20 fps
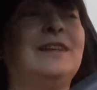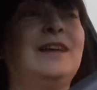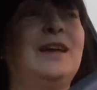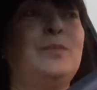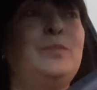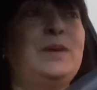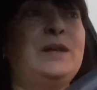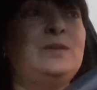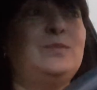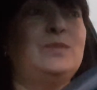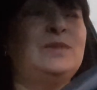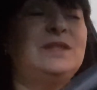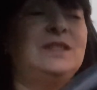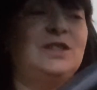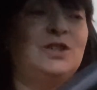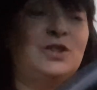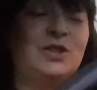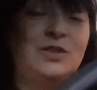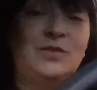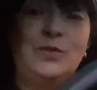Опять мы
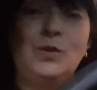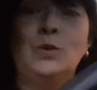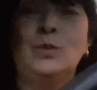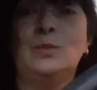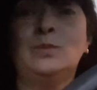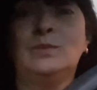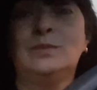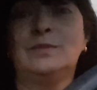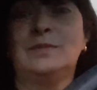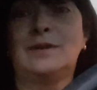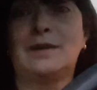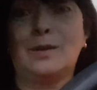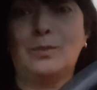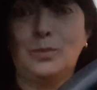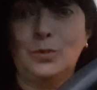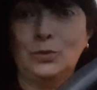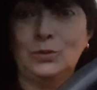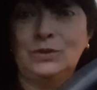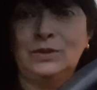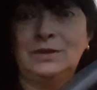здесь живем,
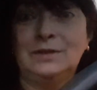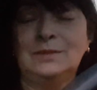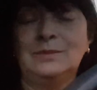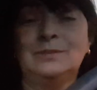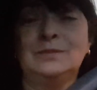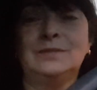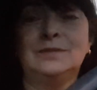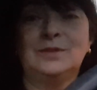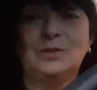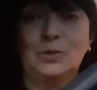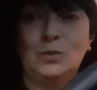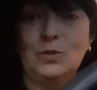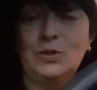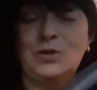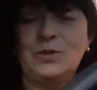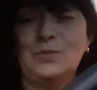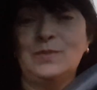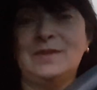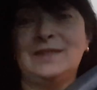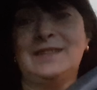работаем,
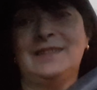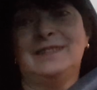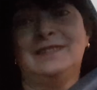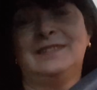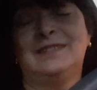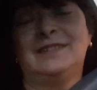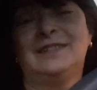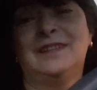учимся.